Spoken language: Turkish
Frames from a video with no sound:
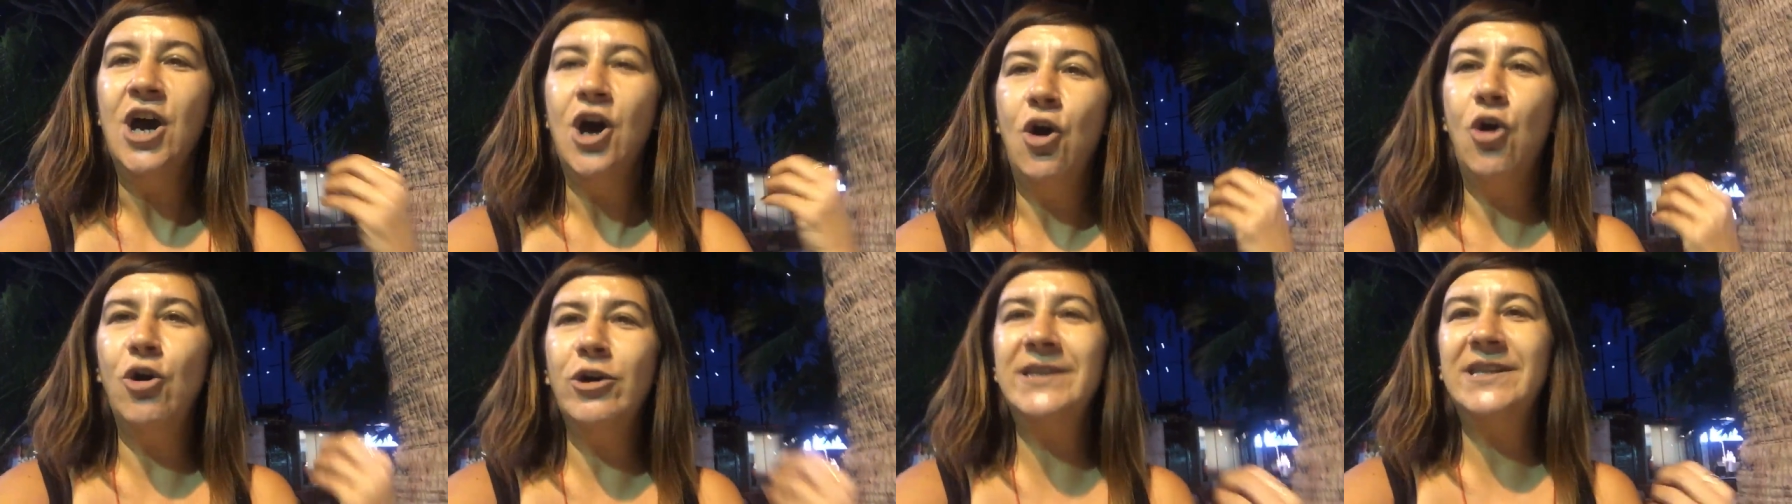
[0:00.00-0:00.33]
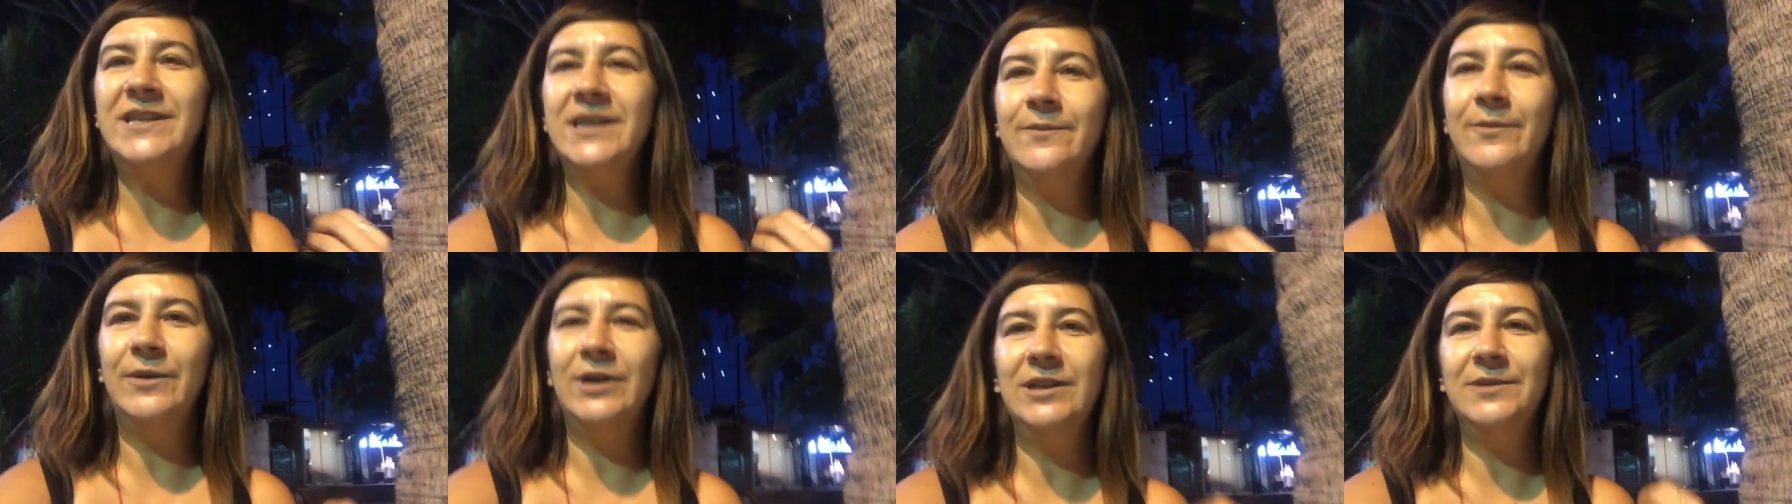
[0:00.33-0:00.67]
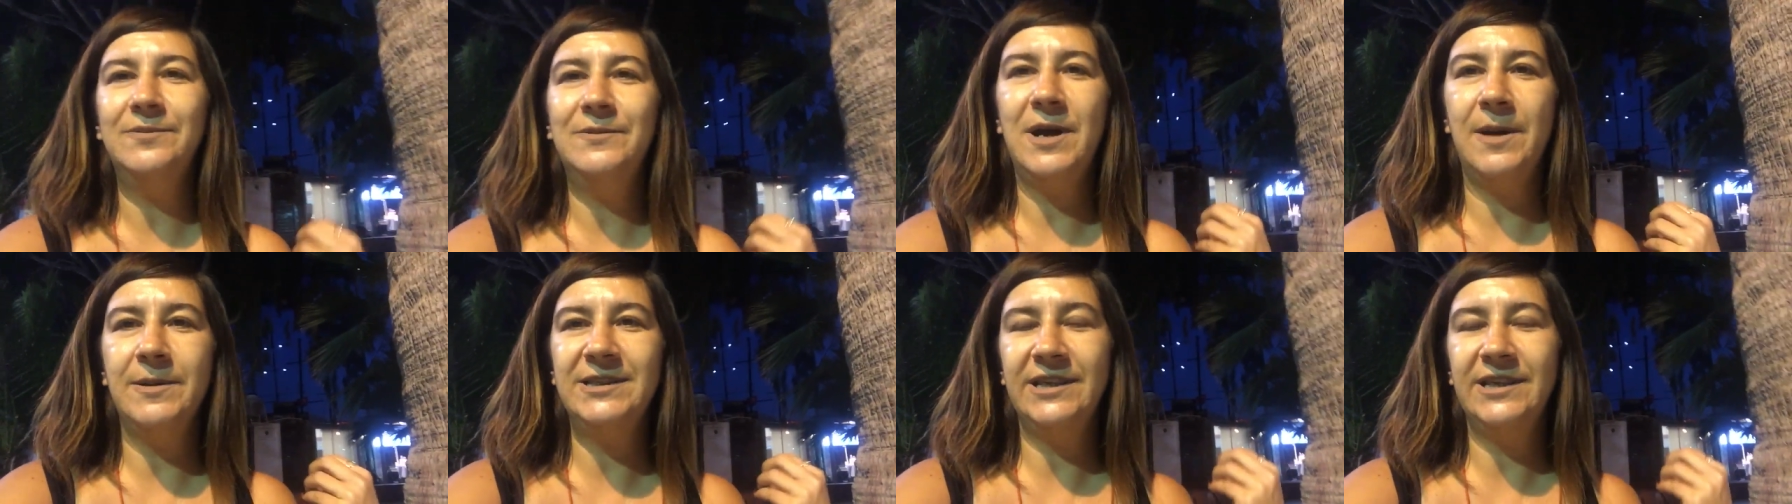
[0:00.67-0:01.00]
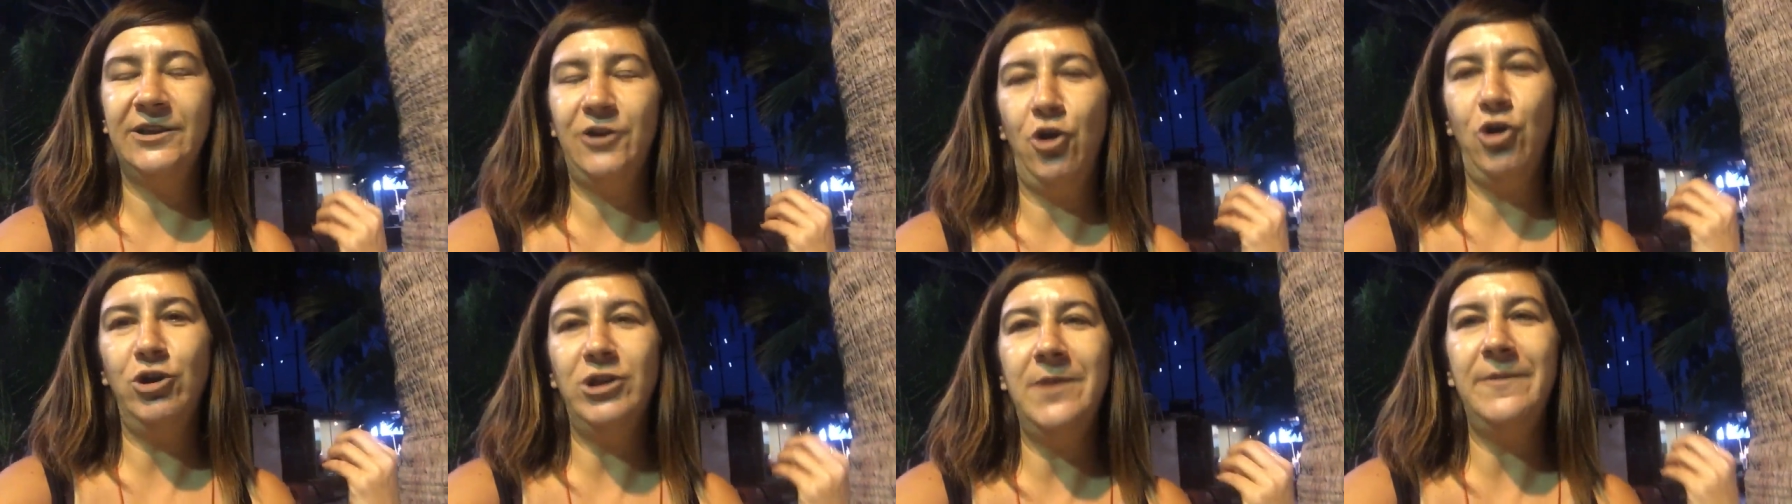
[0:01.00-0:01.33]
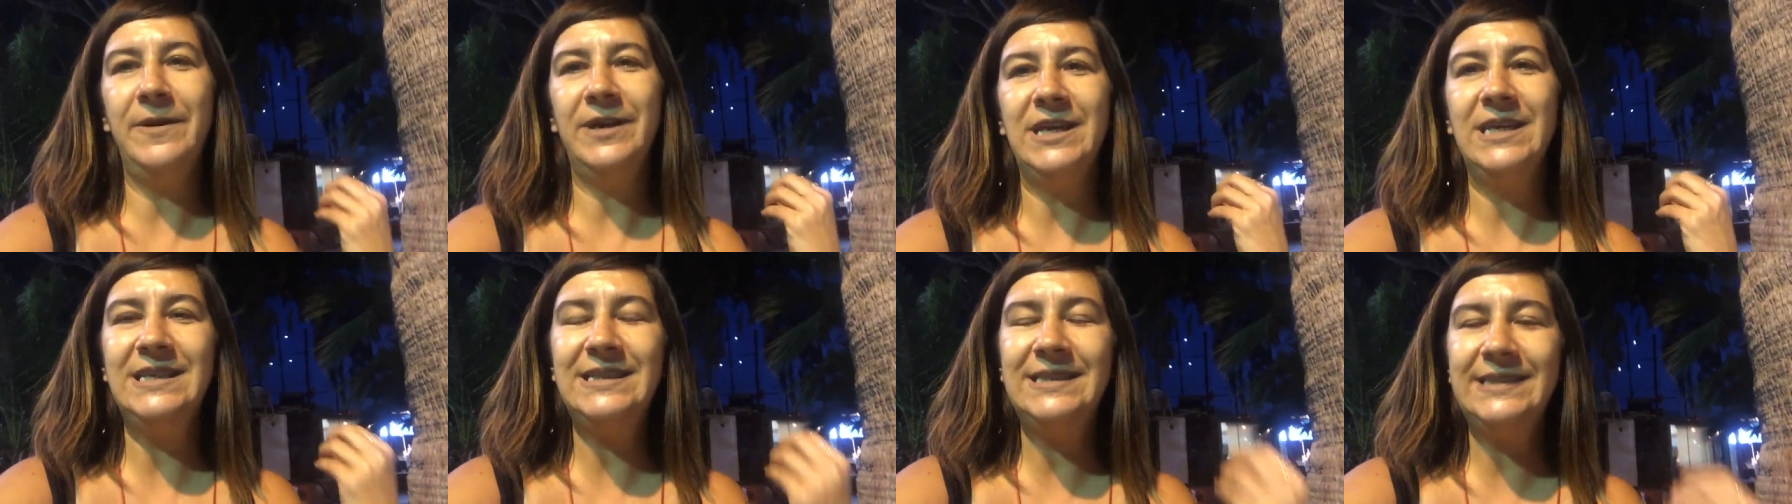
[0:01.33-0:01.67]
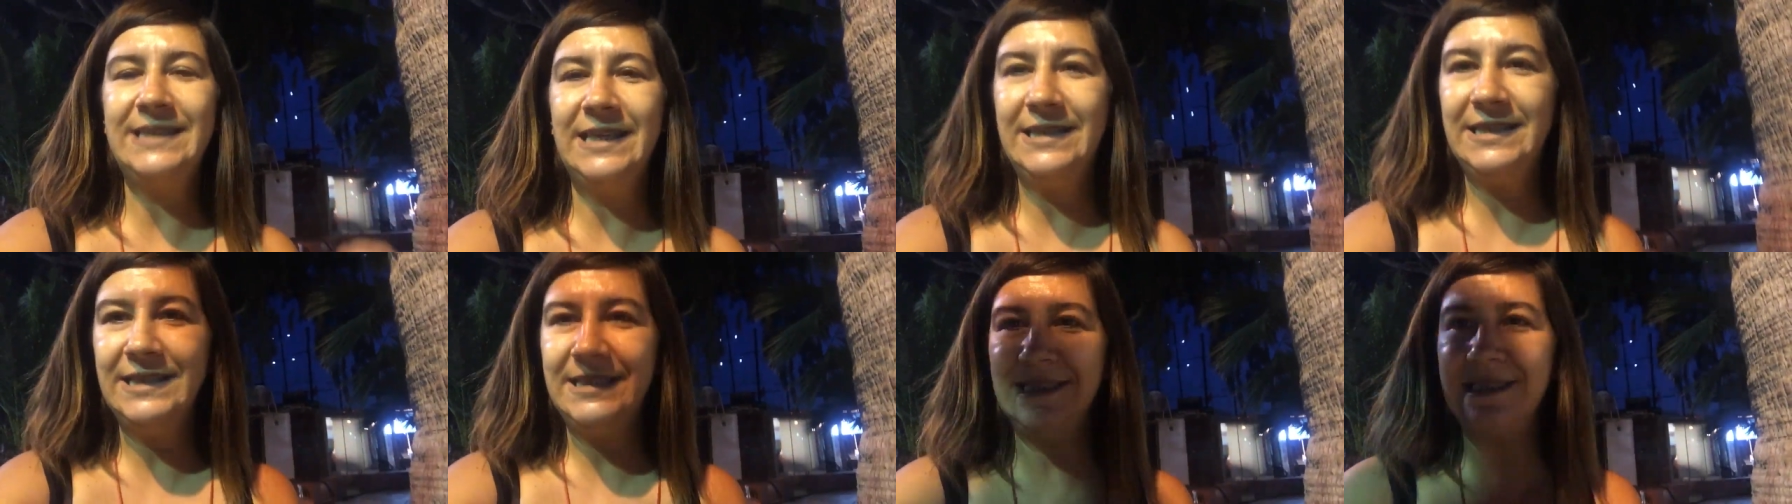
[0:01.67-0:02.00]
o kitabı alıp kasada ödemek
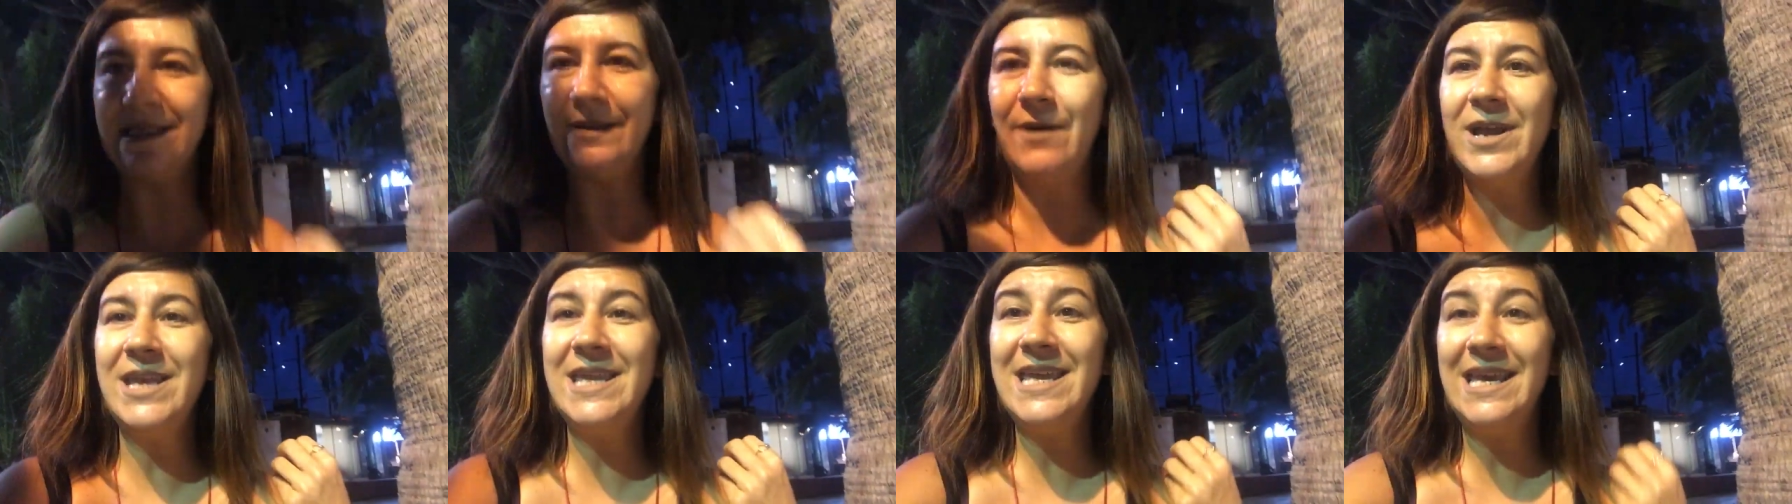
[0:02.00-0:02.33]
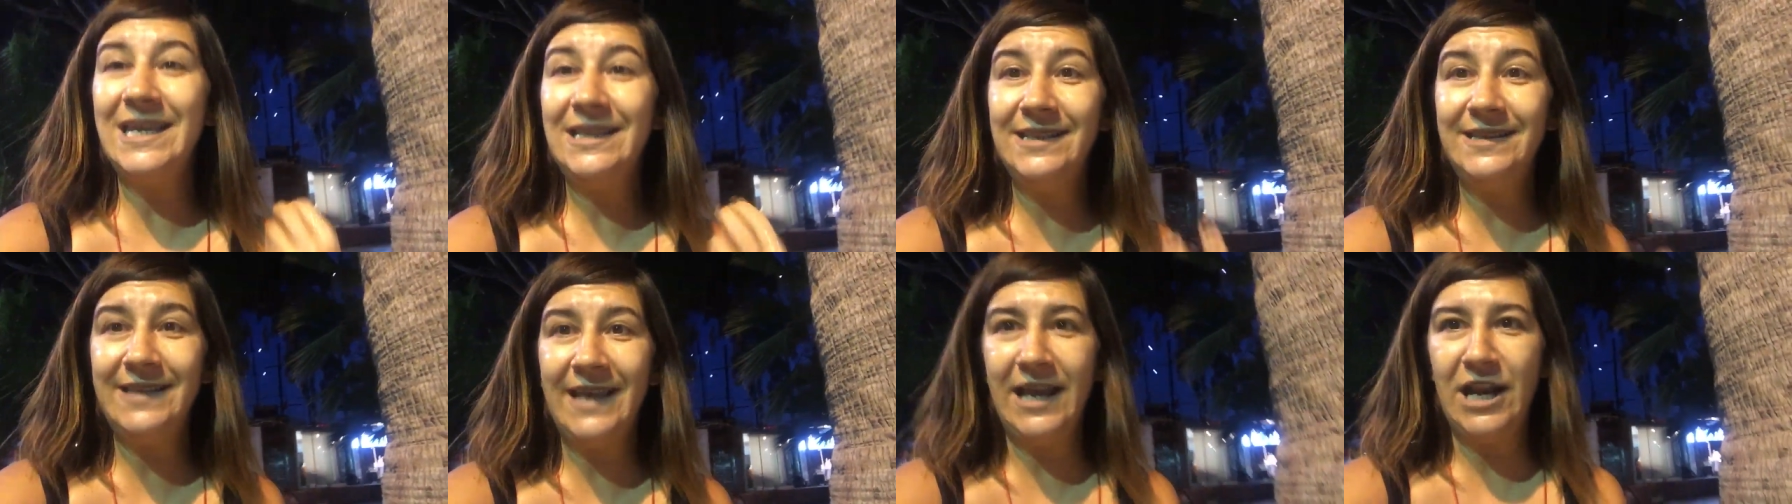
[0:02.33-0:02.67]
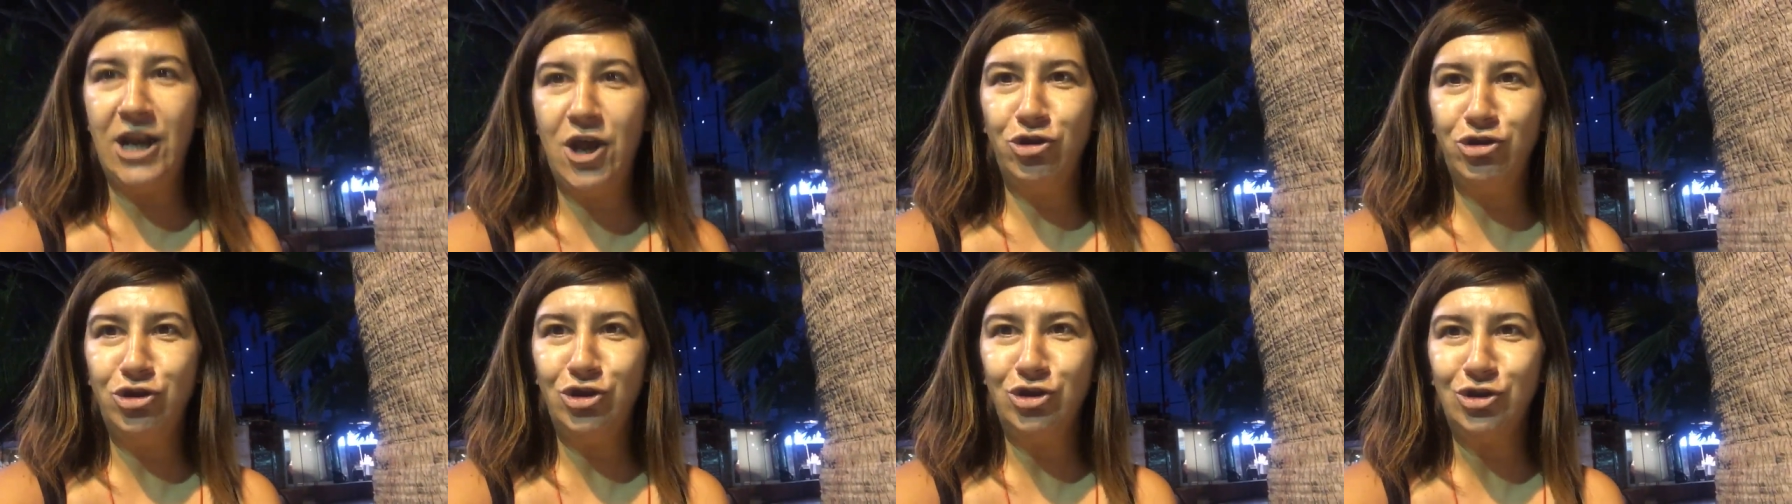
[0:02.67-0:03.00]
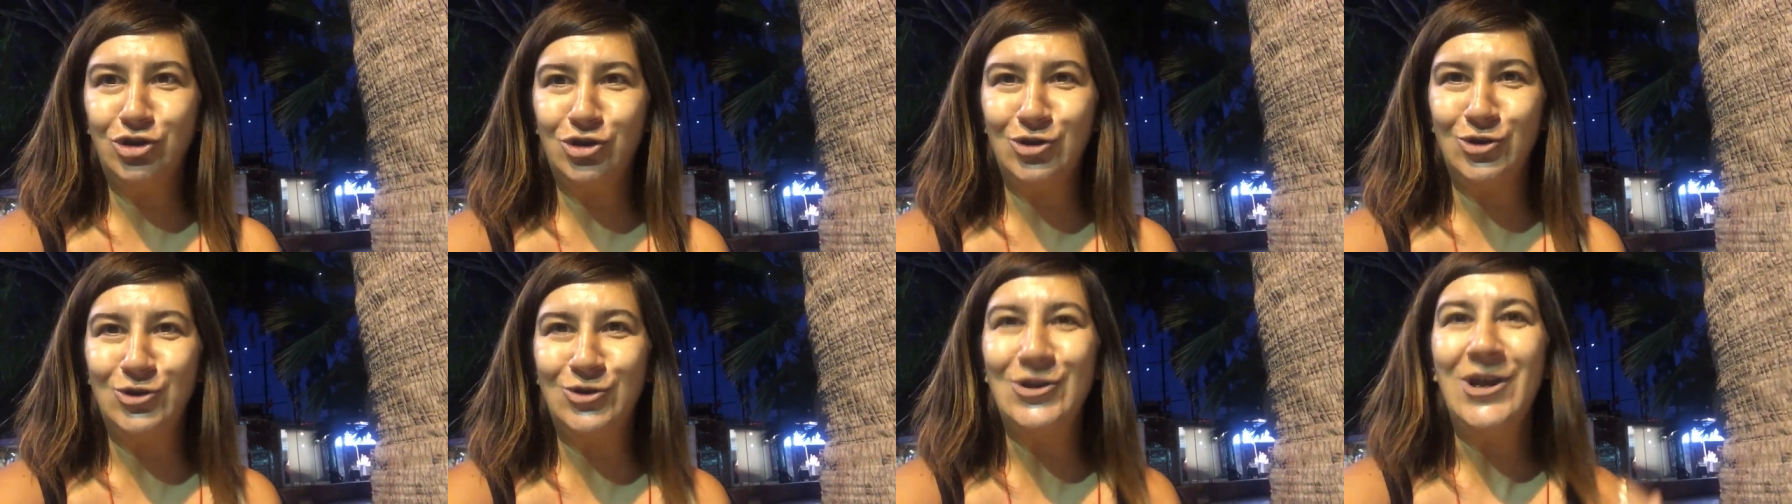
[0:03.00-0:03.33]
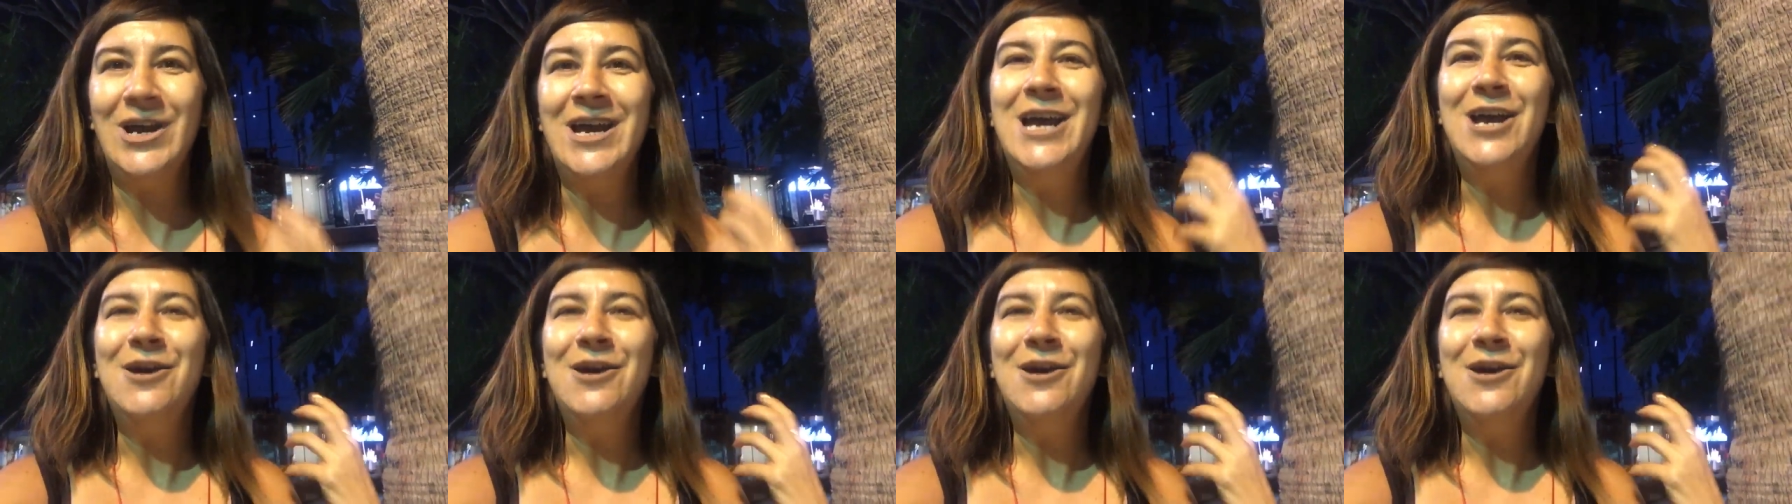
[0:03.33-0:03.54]
istediğiniz zaman 7 TL ödüyorsunuz.